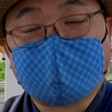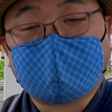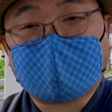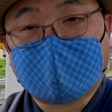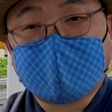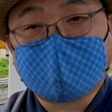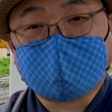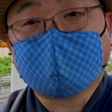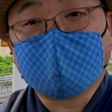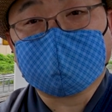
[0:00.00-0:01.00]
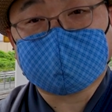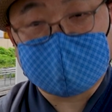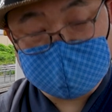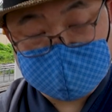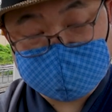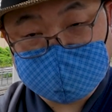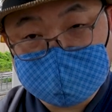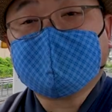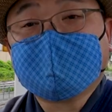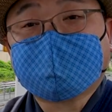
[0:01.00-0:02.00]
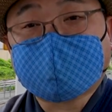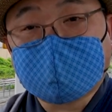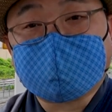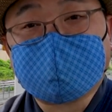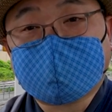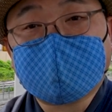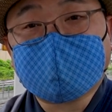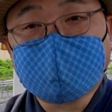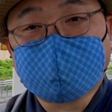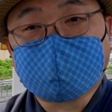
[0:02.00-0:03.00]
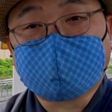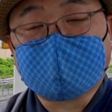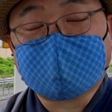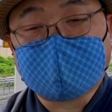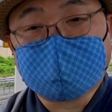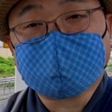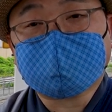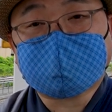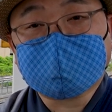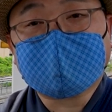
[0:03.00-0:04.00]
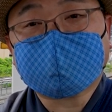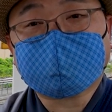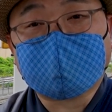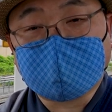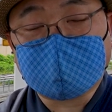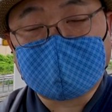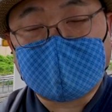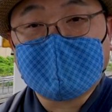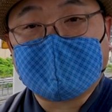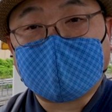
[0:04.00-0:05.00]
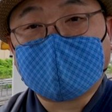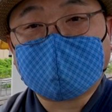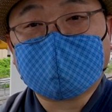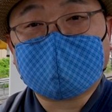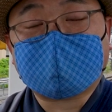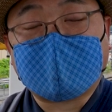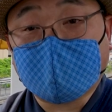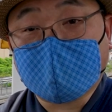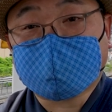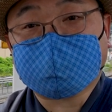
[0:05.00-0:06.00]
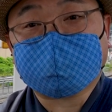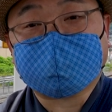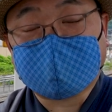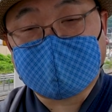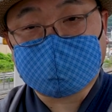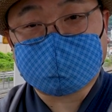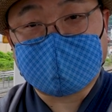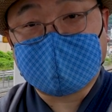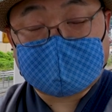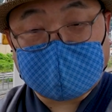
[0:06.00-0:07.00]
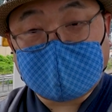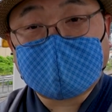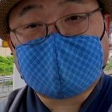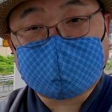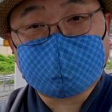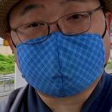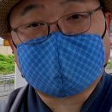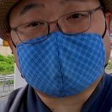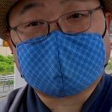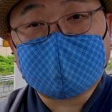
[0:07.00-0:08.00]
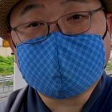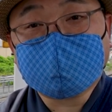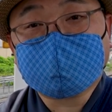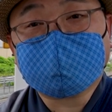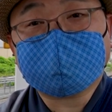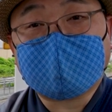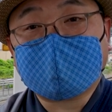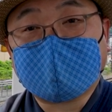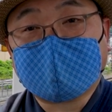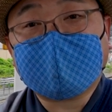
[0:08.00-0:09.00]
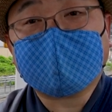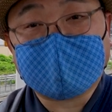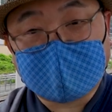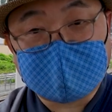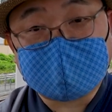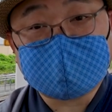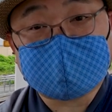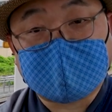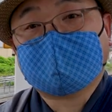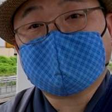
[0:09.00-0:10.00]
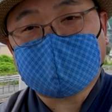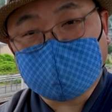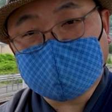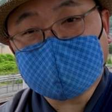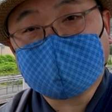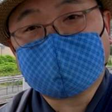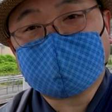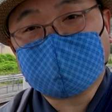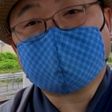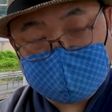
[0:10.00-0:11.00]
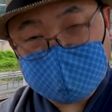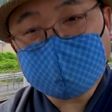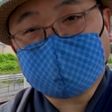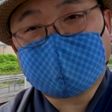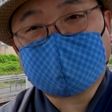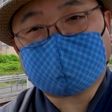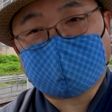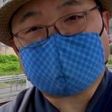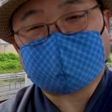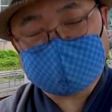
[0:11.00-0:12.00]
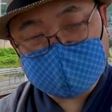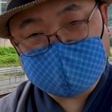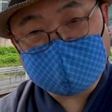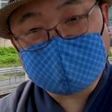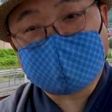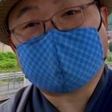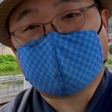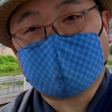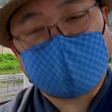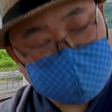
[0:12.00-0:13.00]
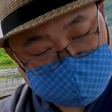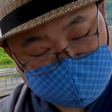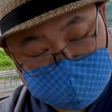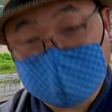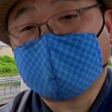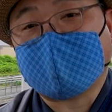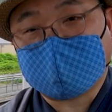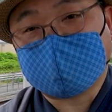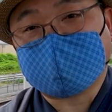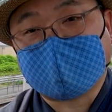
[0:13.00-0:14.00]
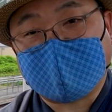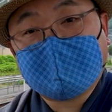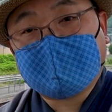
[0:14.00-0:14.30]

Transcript: の輝きとしています。去る2023年7月9日、大河ドラマどうする家康で武田勝頼が退場する場面が描かれました。正直なところ、臨場企画とご指摘を受けても返す言葉もありませんが、